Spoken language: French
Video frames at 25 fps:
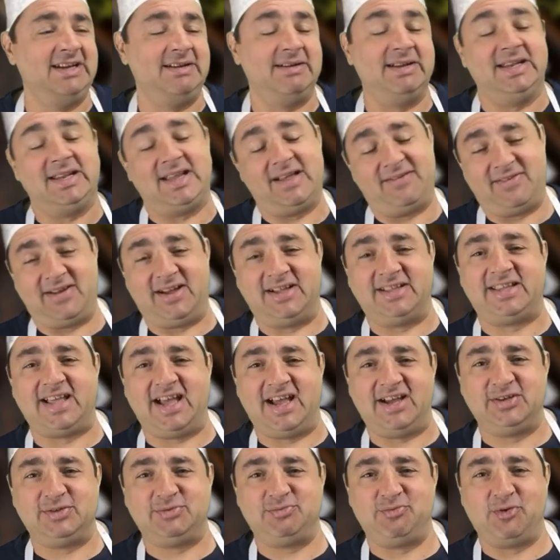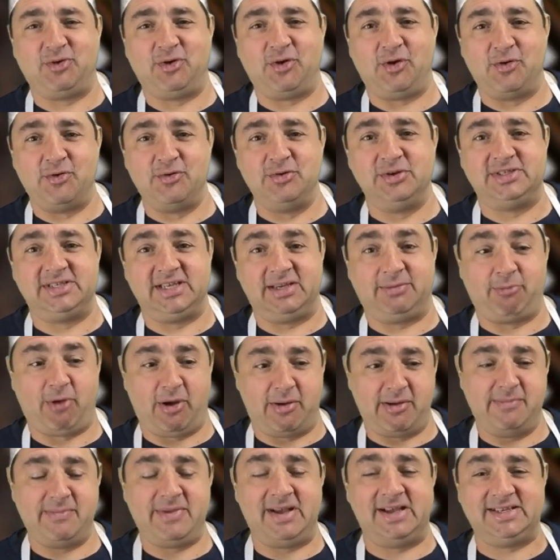L'avantage pour eux, c'est que
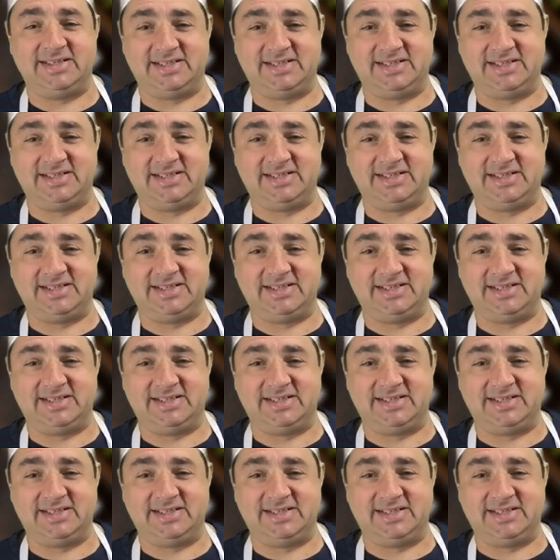premièrement,